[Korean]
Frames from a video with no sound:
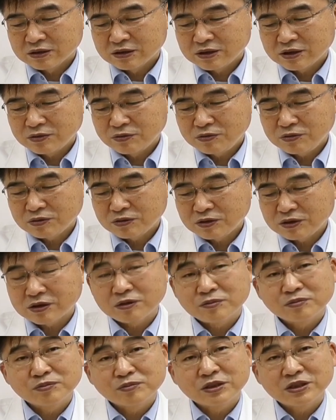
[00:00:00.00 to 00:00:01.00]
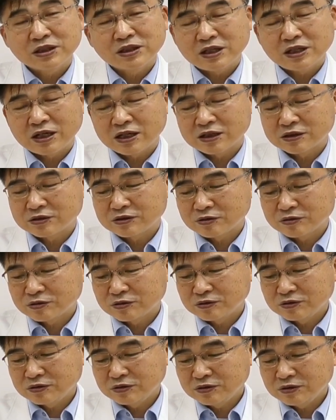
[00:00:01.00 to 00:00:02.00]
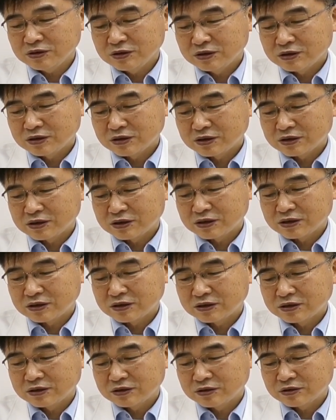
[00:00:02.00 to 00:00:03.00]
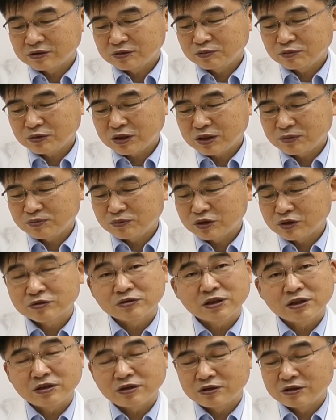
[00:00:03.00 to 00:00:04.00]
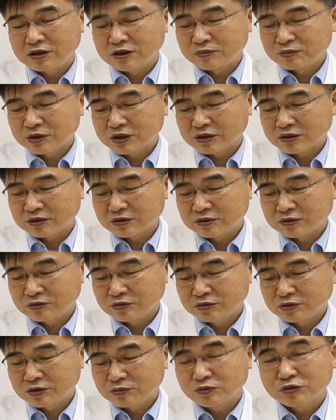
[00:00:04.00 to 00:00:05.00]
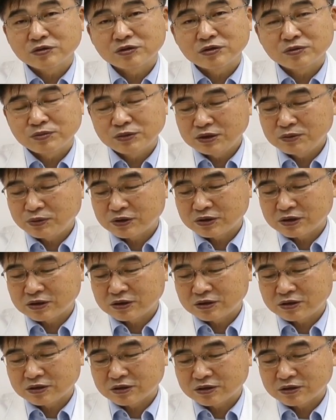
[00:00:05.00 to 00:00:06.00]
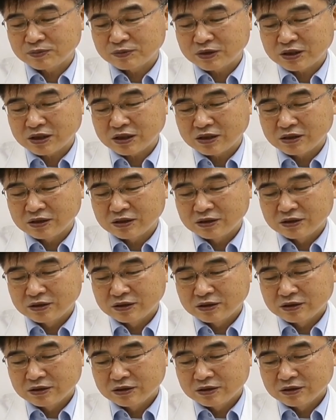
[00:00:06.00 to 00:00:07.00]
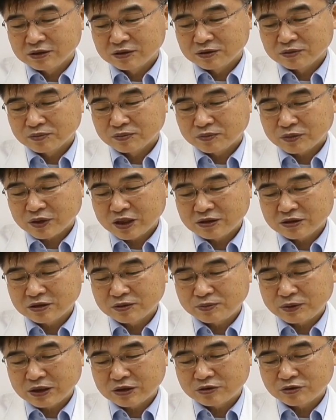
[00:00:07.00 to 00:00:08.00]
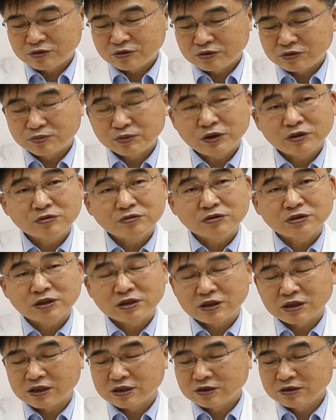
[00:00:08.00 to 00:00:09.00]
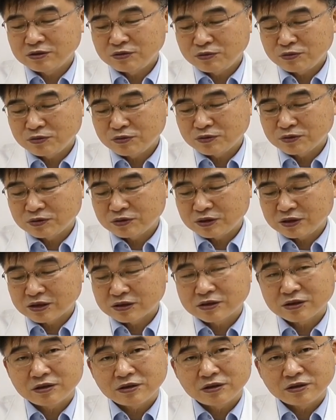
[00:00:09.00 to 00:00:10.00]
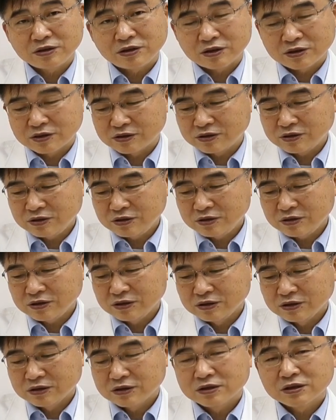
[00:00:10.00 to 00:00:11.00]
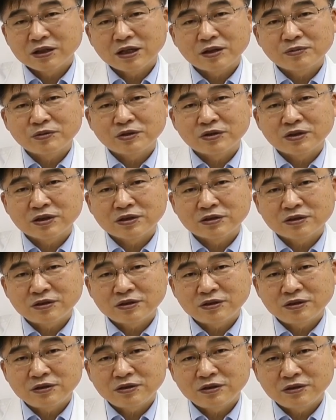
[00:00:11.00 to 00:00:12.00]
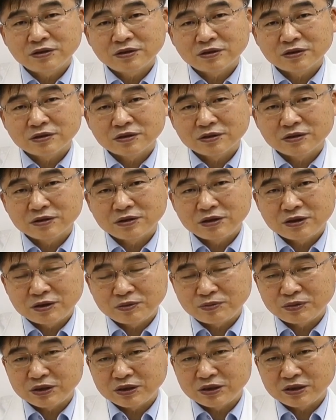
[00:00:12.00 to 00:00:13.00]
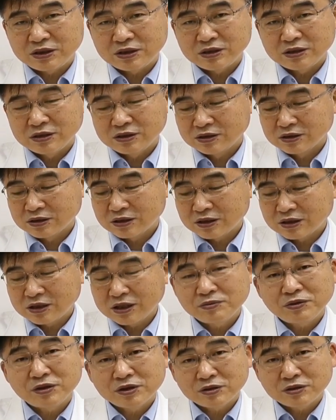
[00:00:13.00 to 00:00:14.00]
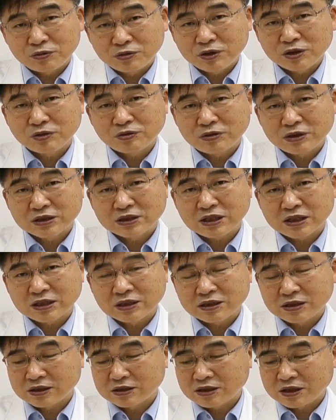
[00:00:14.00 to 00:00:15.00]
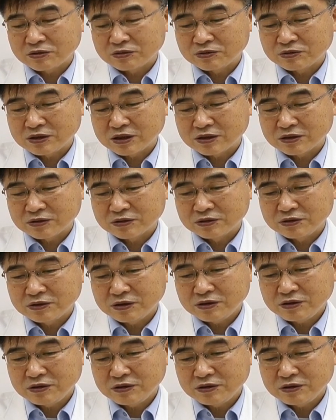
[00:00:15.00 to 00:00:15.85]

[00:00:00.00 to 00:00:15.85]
호흡기 검체 양성률은 어, 21명 중에 14명, 66.7%였습니다. 바이러스 배출 평균 기간은 호흡기에서 열흘, 대변에서 어, 22일. 그러니까 대변에서 오랫동안 장기간 나온다는 거죠.